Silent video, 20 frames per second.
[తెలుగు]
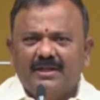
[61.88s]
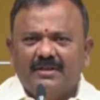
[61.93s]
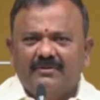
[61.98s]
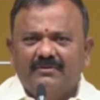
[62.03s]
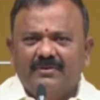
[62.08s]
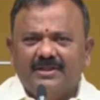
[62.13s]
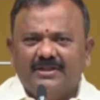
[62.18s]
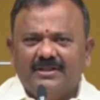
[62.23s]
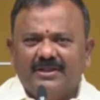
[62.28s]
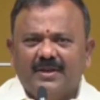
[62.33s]
కలిగిన
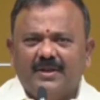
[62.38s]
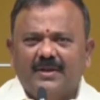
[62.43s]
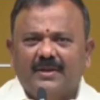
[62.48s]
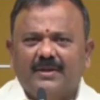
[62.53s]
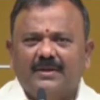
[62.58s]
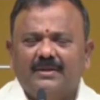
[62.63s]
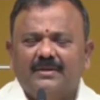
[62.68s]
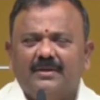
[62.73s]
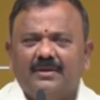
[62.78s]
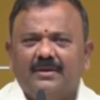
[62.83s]
వ్యక్తి
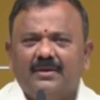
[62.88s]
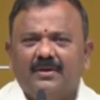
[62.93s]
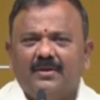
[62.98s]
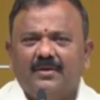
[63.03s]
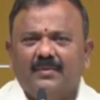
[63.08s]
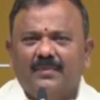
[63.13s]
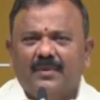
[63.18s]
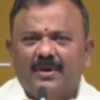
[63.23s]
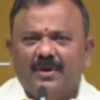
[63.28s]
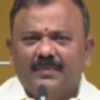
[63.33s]

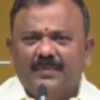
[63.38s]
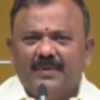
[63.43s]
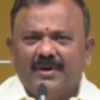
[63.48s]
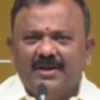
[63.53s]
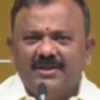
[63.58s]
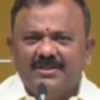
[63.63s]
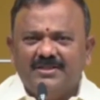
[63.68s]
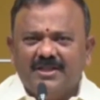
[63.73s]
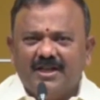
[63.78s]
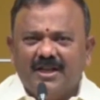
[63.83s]

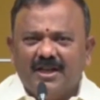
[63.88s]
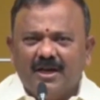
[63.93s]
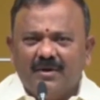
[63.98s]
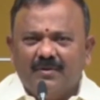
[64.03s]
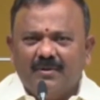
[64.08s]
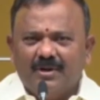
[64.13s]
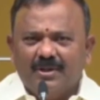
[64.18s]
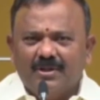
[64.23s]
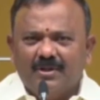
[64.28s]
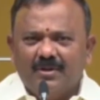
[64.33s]
పరిపాలిస్తే ఎలా
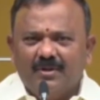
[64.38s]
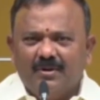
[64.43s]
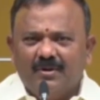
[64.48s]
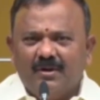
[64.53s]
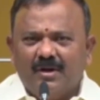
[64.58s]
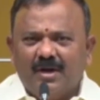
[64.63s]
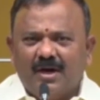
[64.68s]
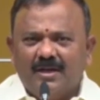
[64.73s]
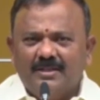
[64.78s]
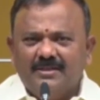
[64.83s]
ఉండదో
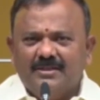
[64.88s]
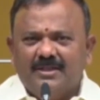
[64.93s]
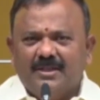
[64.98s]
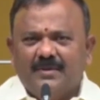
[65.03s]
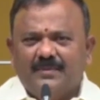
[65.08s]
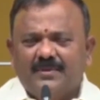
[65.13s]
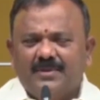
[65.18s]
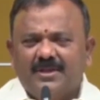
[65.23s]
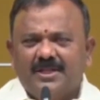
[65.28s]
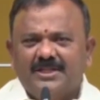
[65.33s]

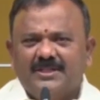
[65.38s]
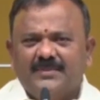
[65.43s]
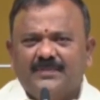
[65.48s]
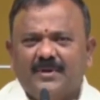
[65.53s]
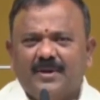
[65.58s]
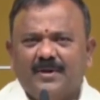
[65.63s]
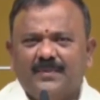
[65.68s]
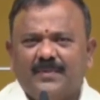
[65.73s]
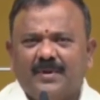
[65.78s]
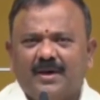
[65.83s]
ఆంధ్రప్రదేశ్
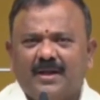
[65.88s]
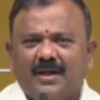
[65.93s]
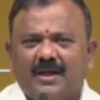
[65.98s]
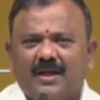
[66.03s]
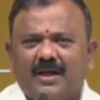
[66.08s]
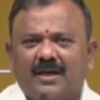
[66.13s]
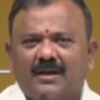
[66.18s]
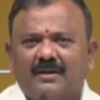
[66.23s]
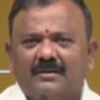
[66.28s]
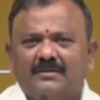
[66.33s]

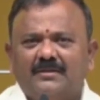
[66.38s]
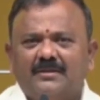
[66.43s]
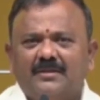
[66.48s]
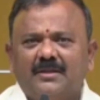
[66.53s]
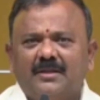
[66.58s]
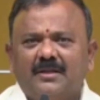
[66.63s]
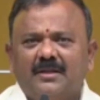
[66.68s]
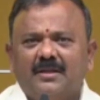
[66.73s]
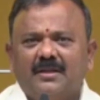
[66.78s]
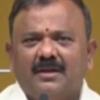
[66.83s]
పరిపాలన
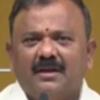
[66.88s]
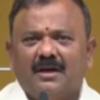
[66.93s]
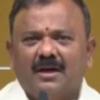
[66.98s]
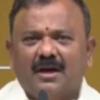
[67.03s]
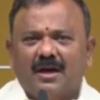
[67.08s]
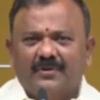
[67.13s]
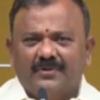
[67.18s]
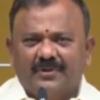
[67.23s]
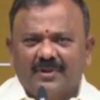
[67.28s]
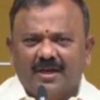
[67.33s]

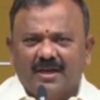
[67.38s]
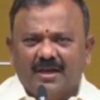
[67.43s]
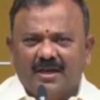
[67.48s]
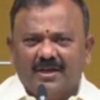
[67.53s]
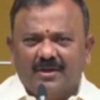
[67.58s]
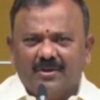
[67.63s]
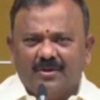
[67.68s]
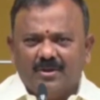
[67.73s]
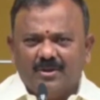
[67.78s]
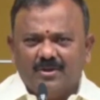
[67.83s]
ఆ
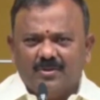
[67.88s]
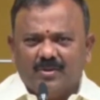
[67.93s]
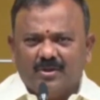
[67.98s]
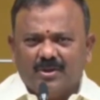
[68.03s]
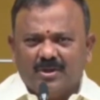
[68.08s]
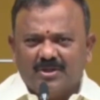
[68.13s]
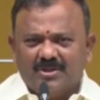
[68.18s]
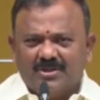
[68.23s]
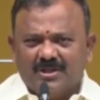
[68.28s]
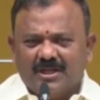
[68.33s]
విధంగా ఈరోజు
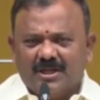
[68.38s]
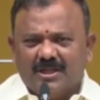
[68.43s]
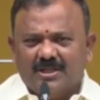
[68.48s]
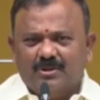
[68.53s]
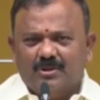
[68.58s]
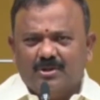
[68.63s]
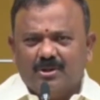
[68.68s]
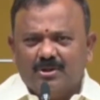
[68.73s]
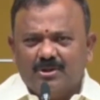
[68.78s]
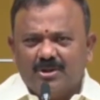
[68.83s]
ఉండటం చాలా
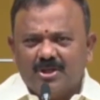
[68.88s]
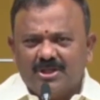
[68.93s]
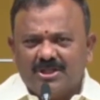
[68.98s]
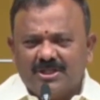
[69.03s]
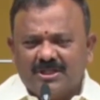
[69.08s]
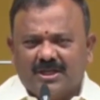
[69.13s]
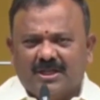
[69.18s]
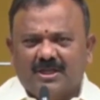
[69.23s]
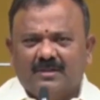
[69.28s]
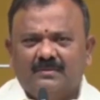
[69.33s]

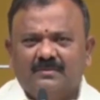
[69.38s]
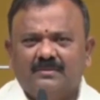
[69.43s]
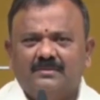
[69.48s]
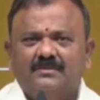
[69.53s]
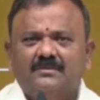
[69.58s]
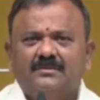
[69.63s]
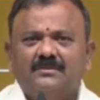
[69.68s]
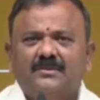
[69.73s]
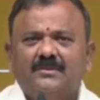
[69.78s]
దురదృష్టకరం